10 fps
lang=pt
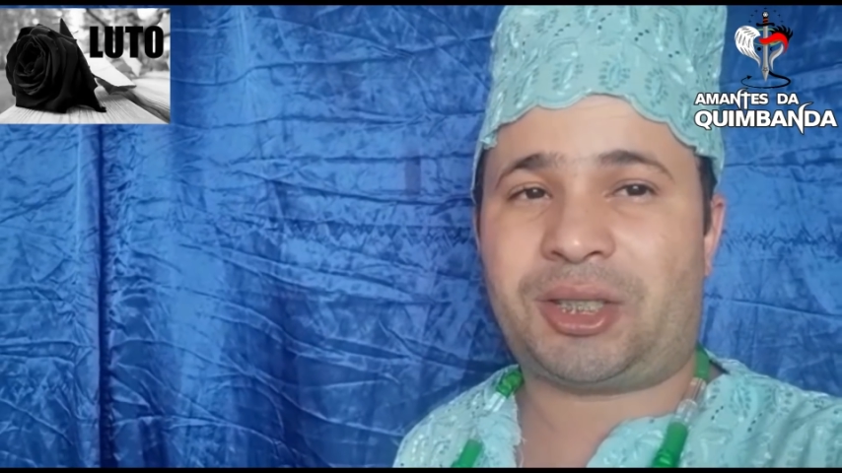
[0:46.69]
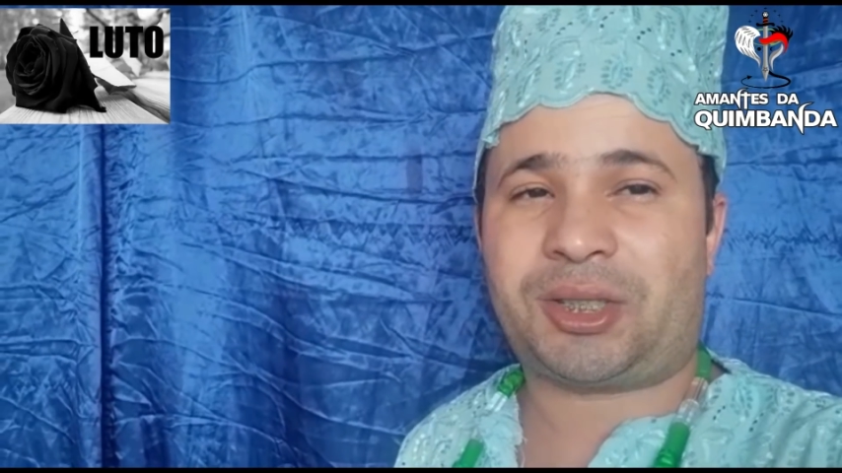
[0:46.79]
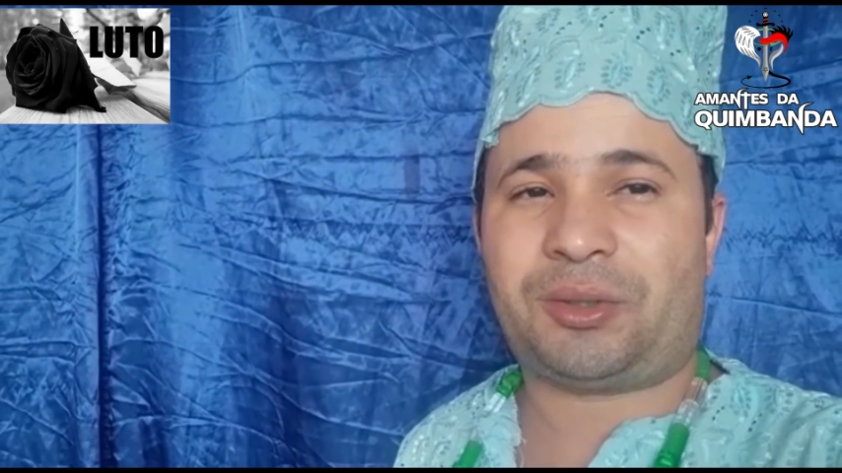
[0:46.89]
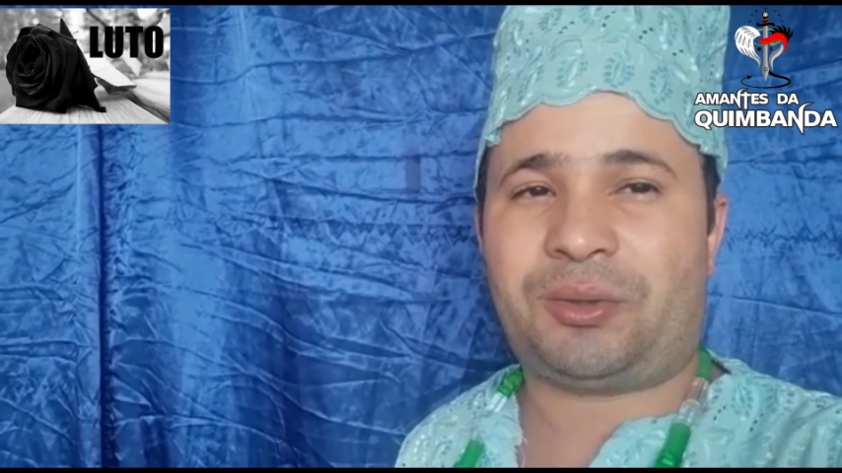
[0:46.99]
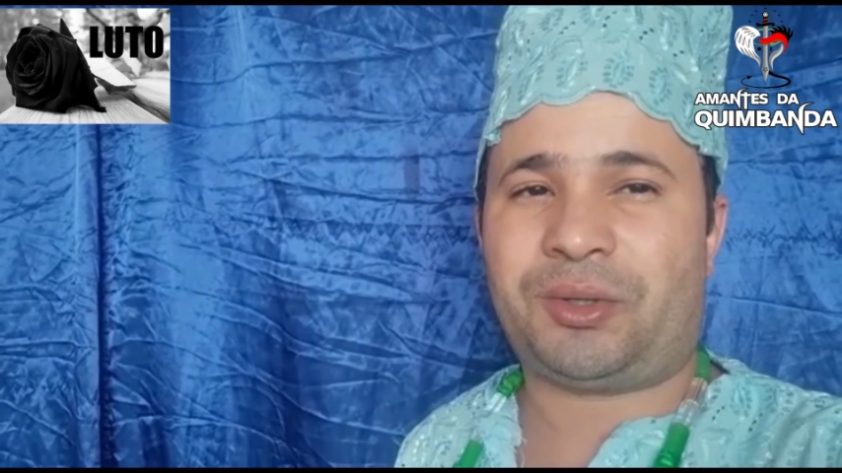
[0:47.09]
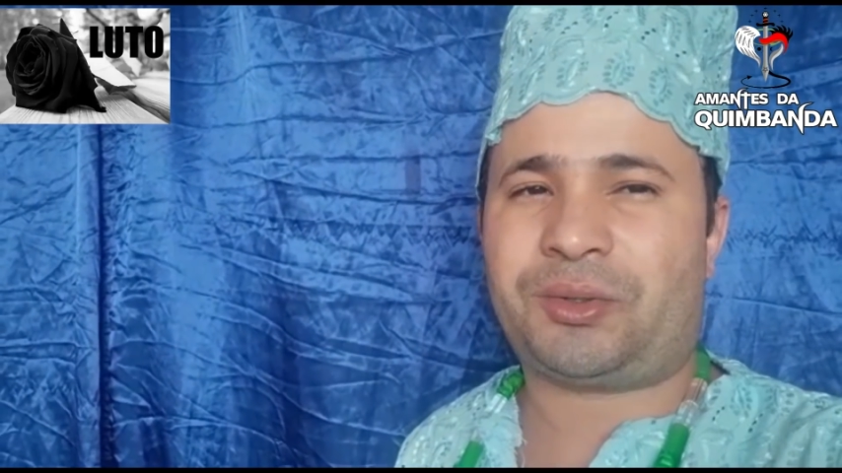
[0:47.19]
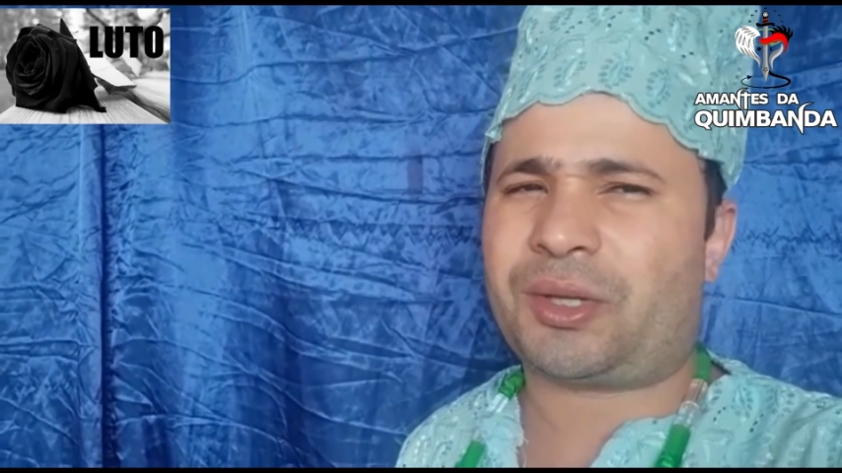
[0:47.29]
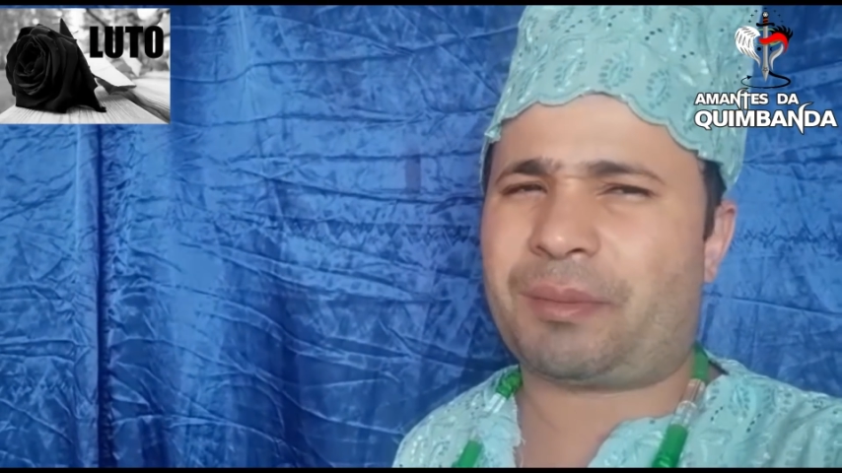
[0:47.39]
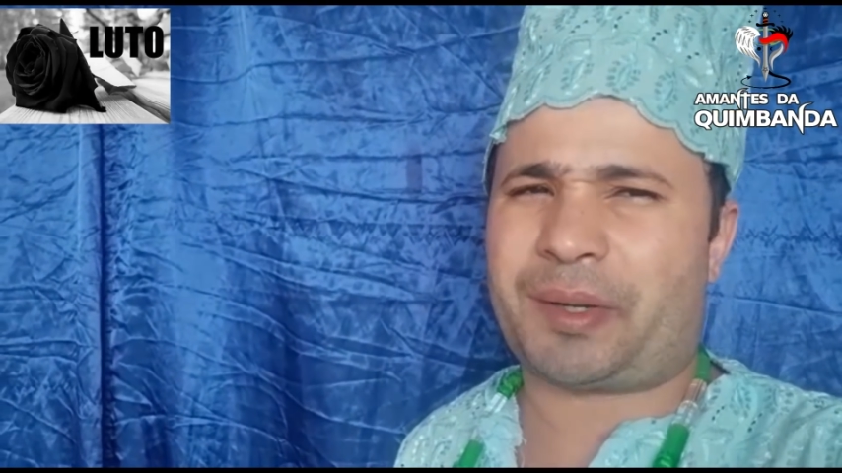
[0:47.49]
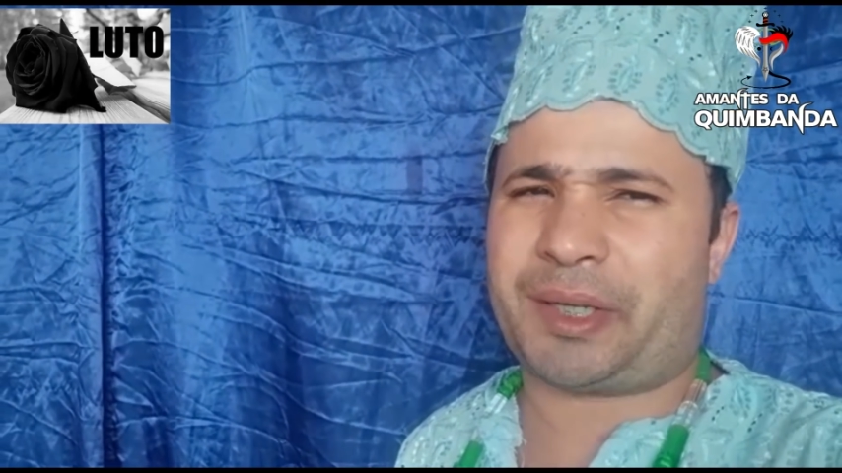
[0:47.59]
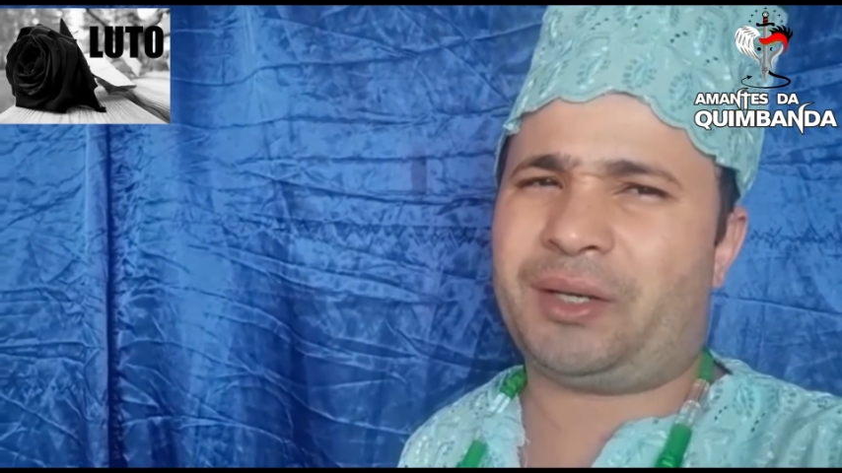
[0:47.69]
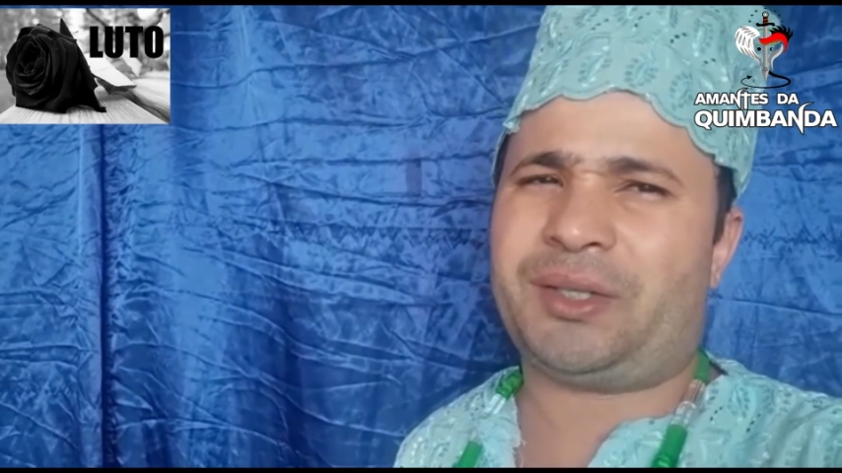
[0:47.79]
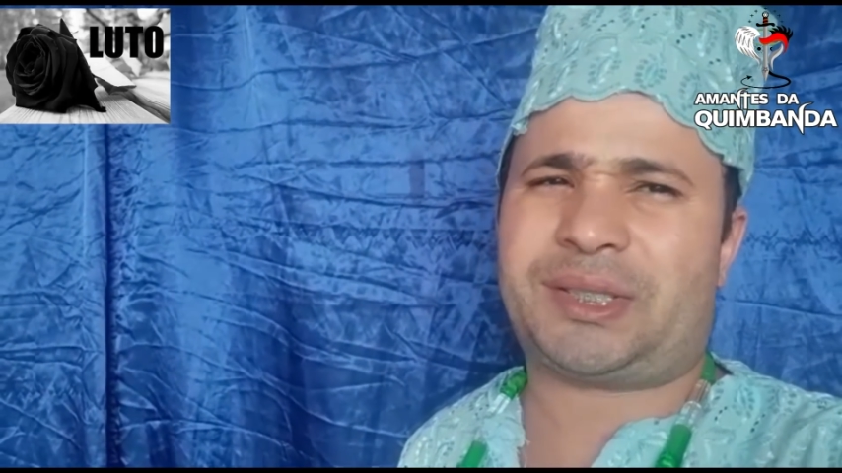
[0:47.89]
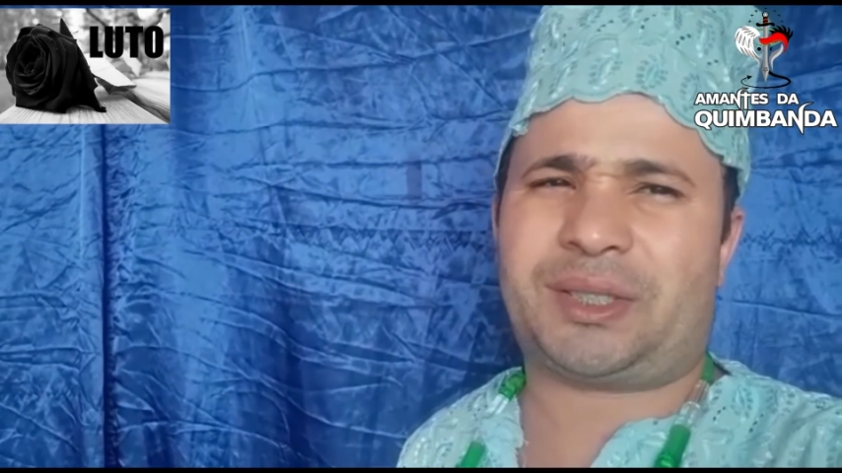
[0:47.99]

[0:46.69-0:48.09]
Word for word: que chegou em todo aparelho de